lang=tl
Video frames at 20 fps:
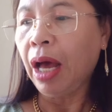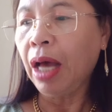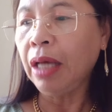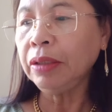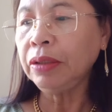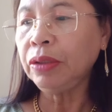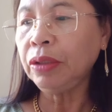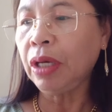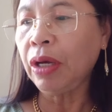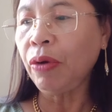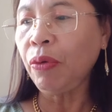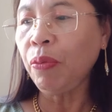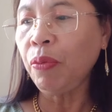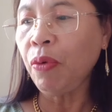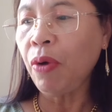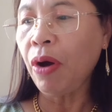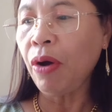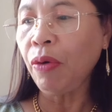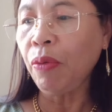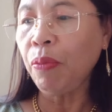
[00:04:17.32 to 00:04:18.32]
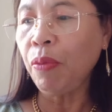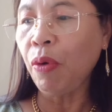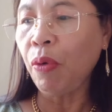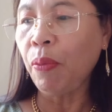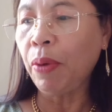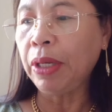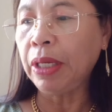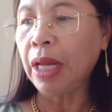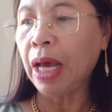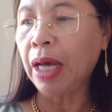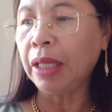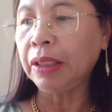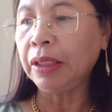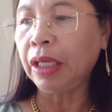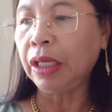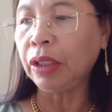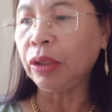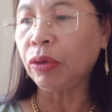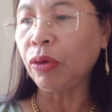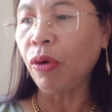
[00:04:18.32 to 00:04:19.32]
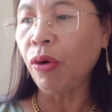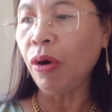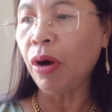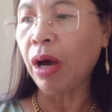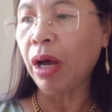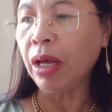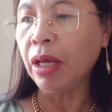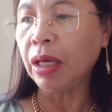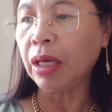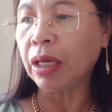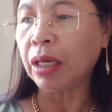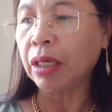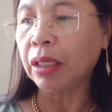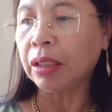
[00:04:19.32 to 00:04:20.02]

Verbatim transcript: Ang, ang, ang kumukwanlaan dito, ha?